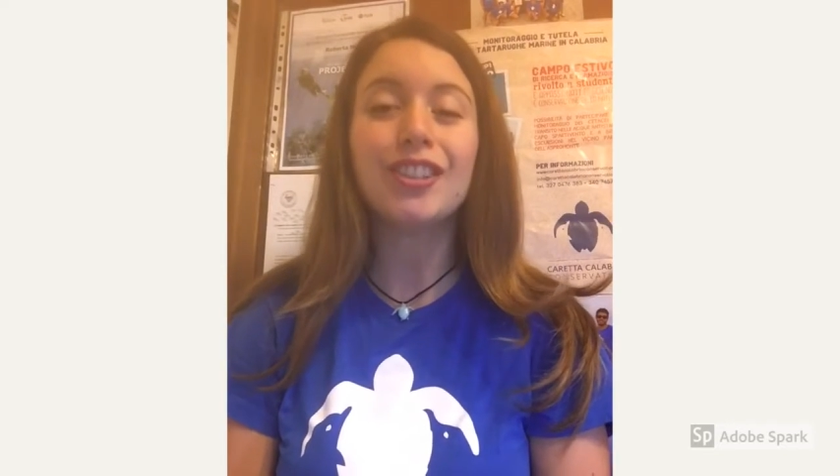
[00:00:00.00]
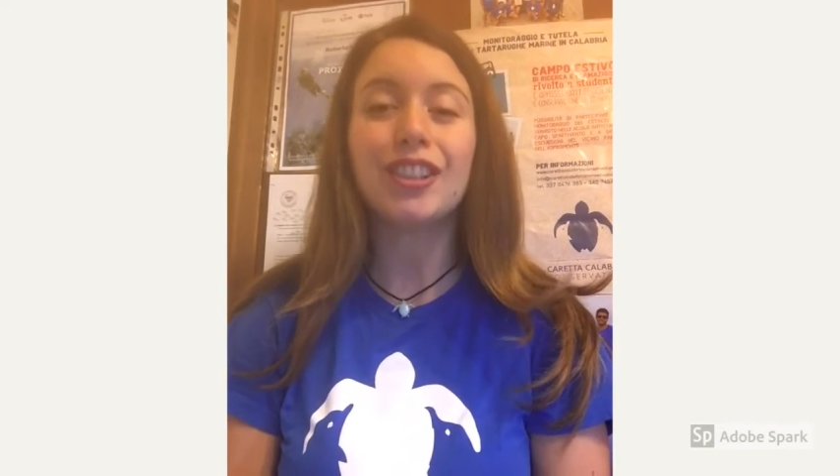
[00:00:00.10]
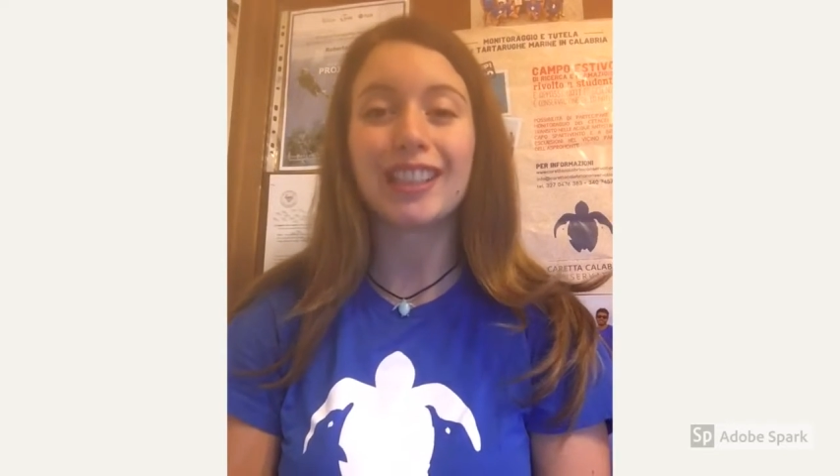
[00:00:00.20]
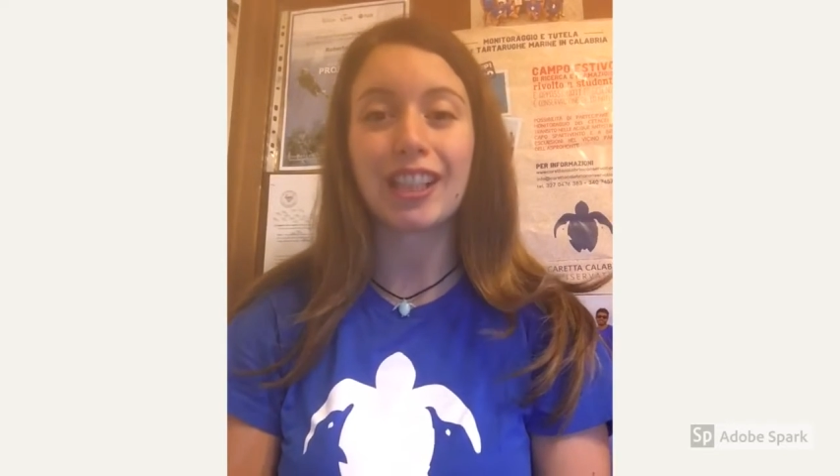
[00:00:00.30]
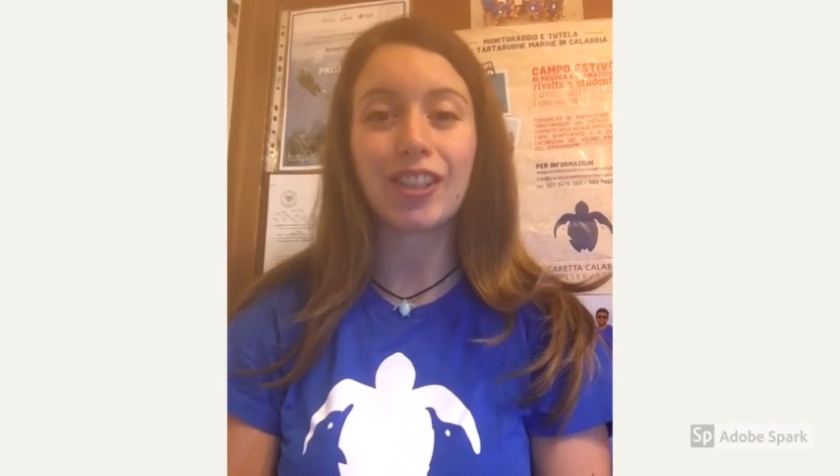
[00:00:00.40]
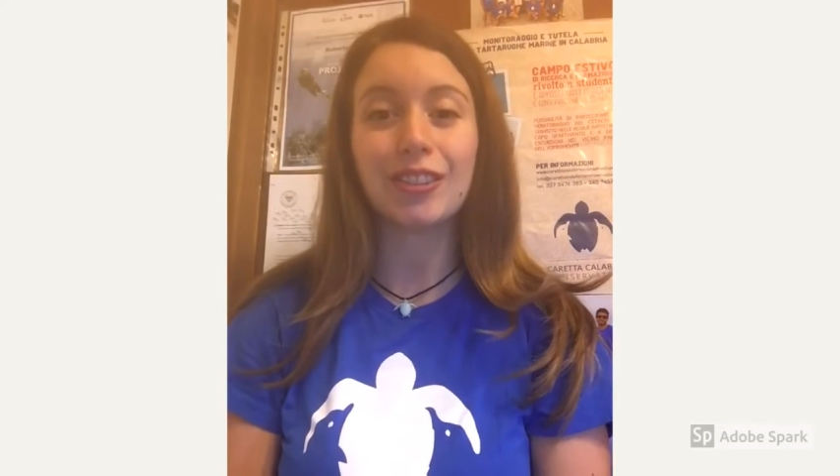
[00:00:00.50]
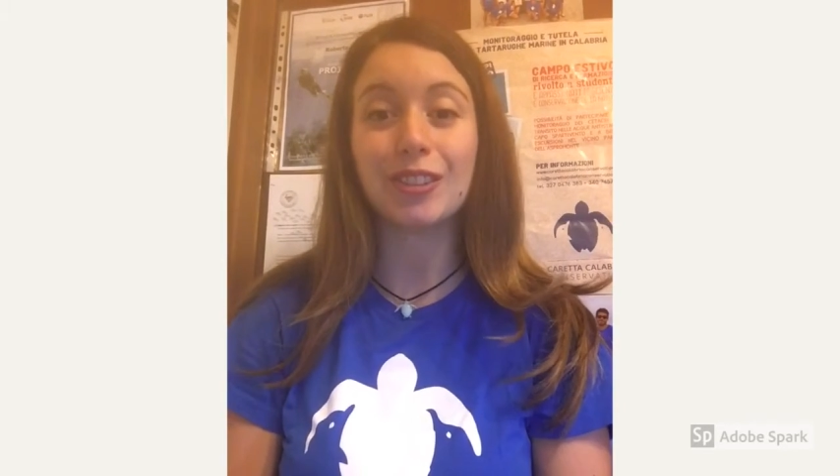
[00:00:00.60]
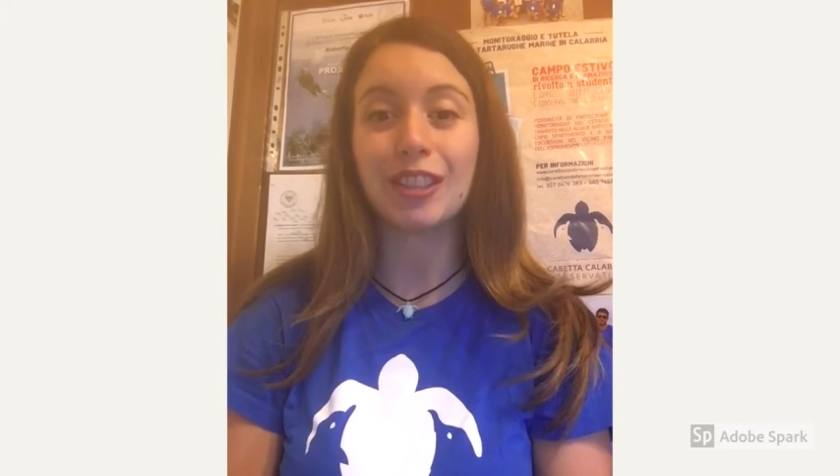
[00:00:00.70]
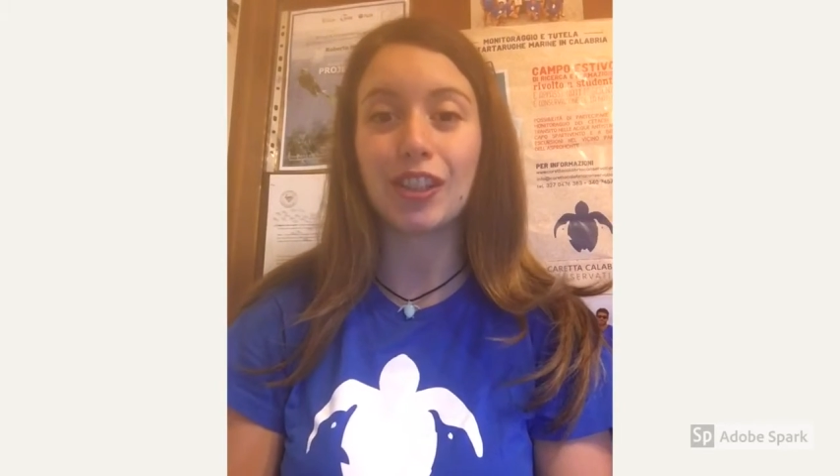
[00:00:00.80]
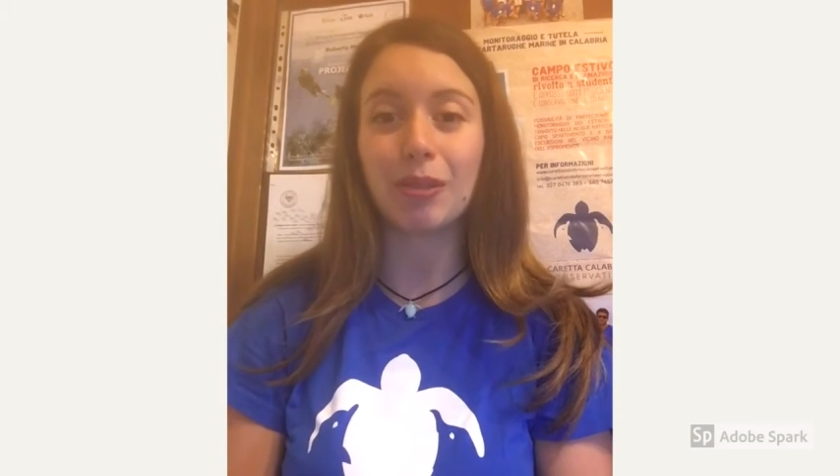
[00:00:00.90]
circa
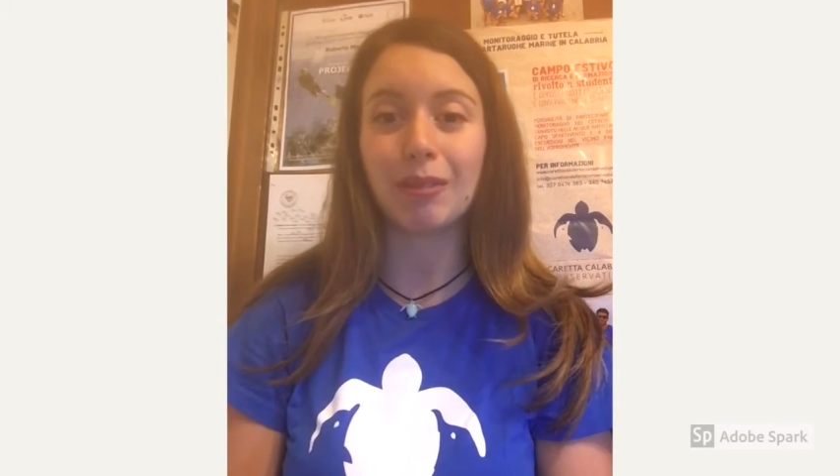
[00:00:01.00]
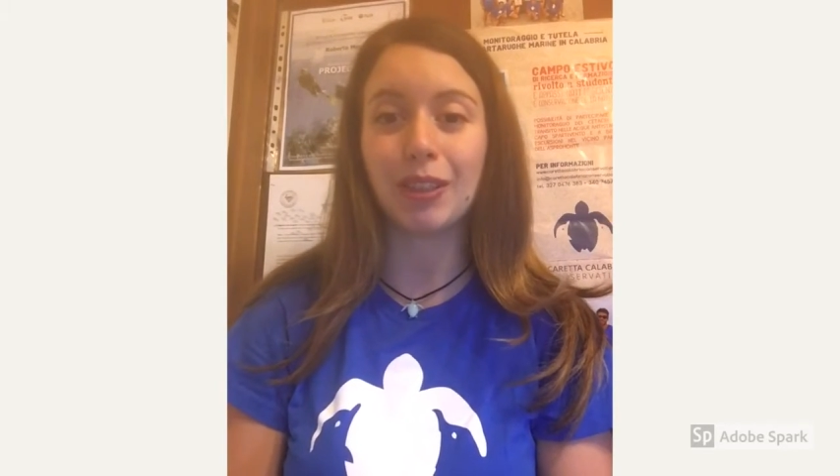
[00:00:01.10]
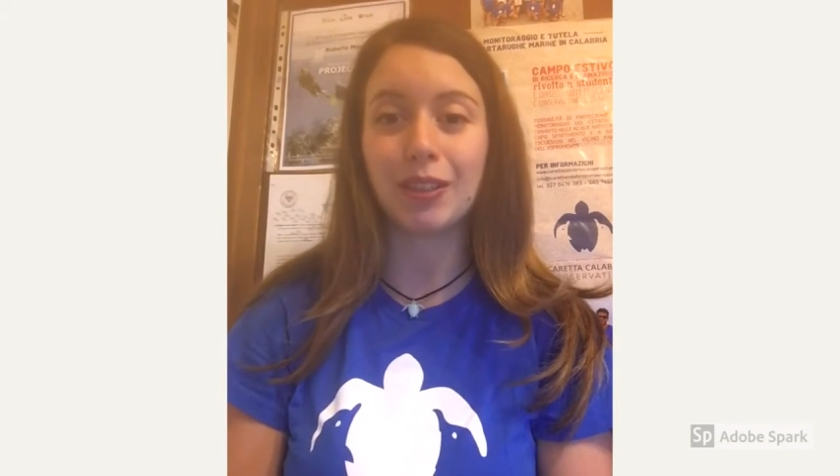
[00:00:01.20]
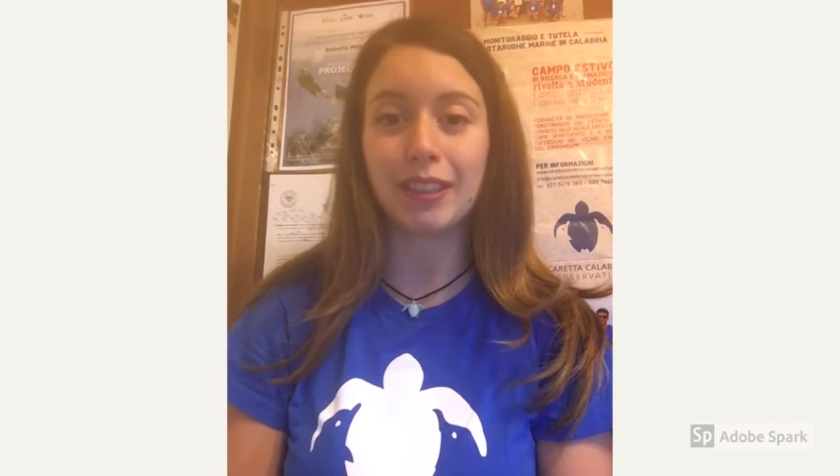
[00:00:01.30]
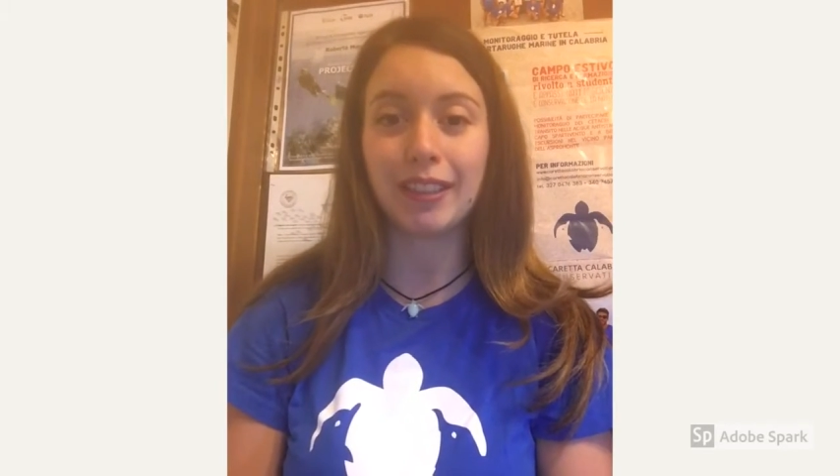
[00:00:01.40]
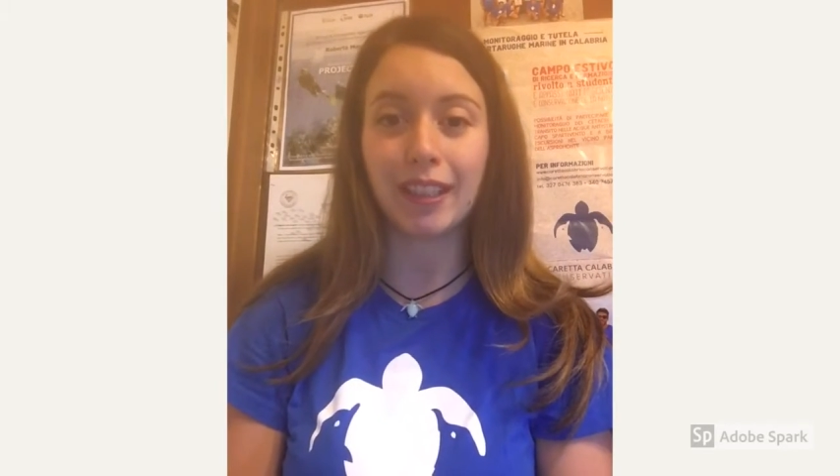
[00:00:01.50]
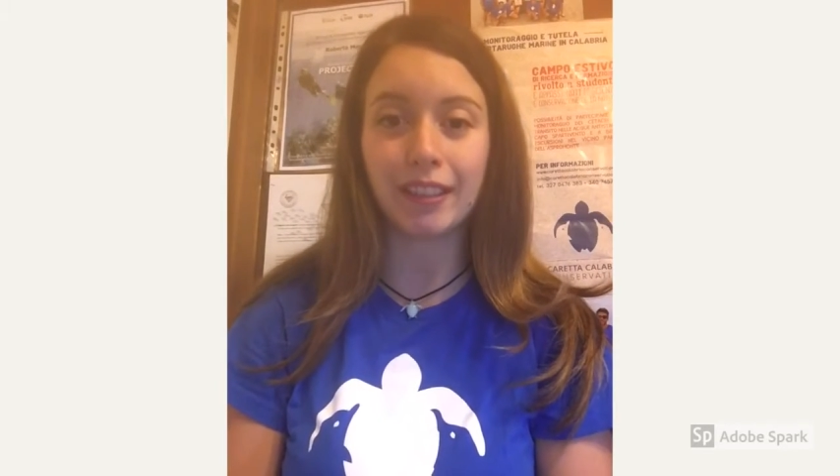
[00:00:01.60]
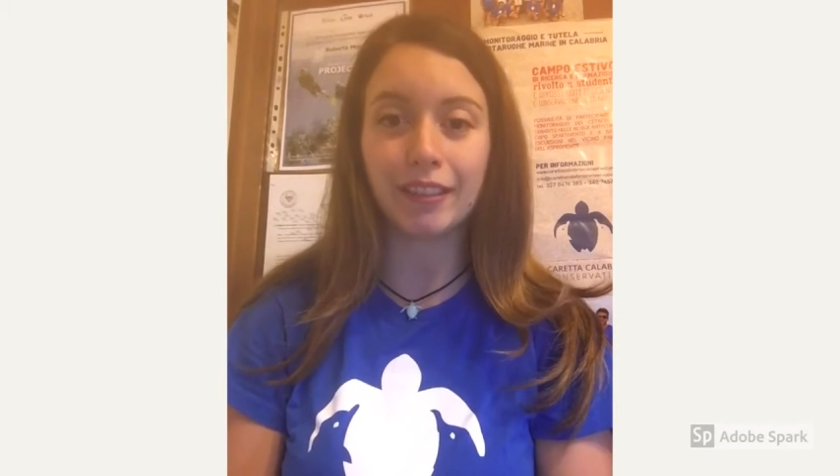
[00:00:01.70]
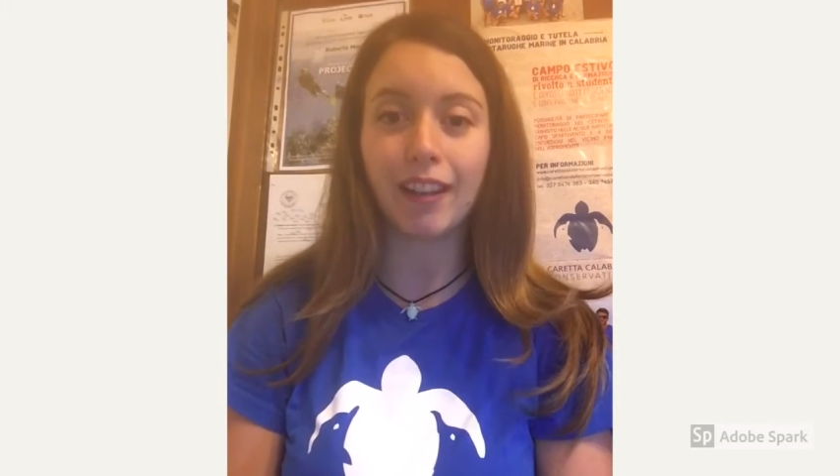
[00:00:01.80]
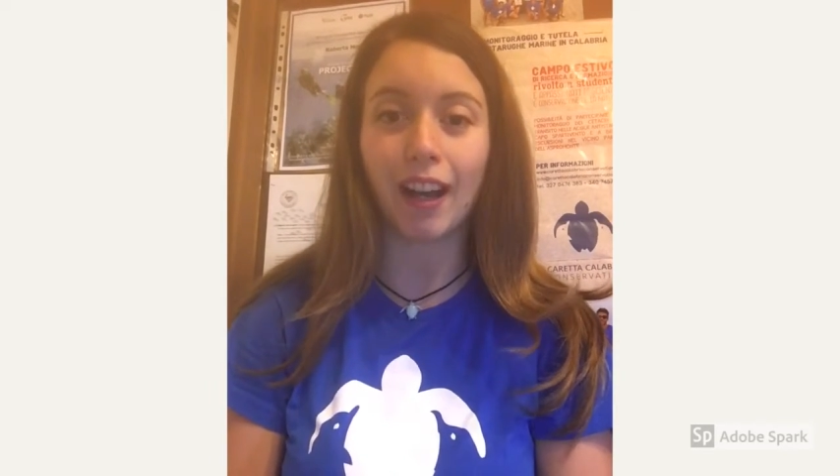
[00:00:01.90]
110 milioni di
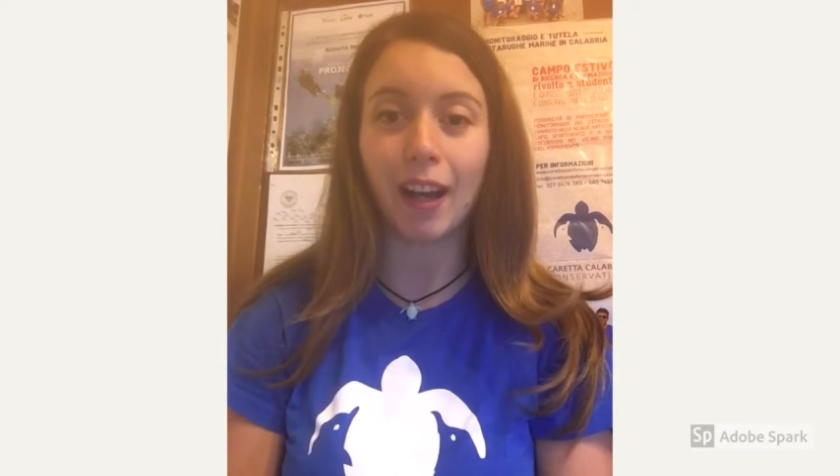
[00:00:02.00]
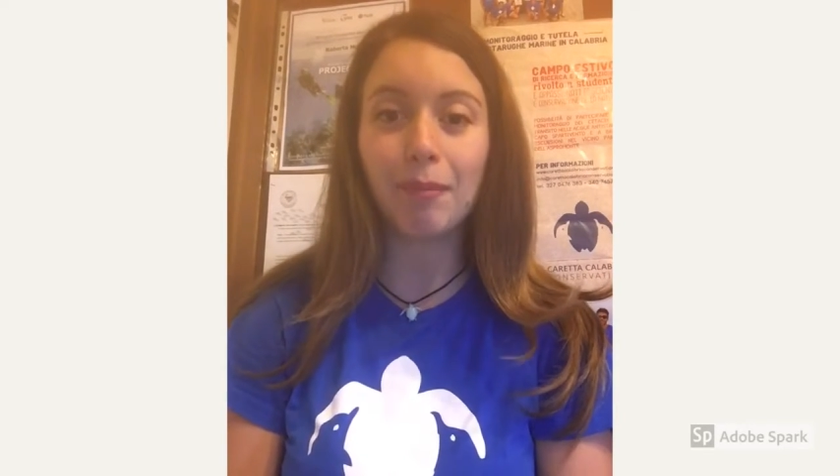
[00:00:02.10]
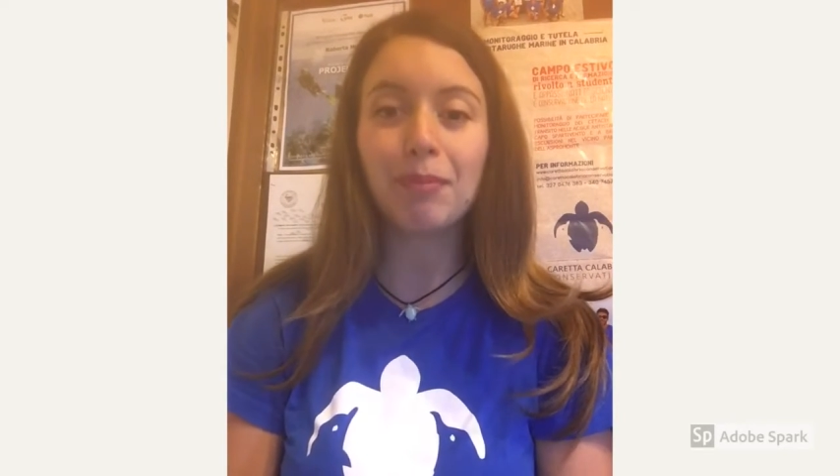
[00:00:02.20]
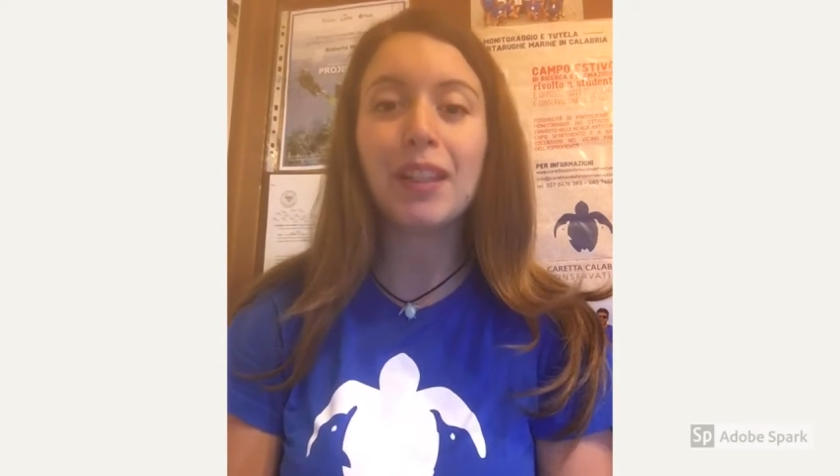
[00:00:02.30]
anni fa,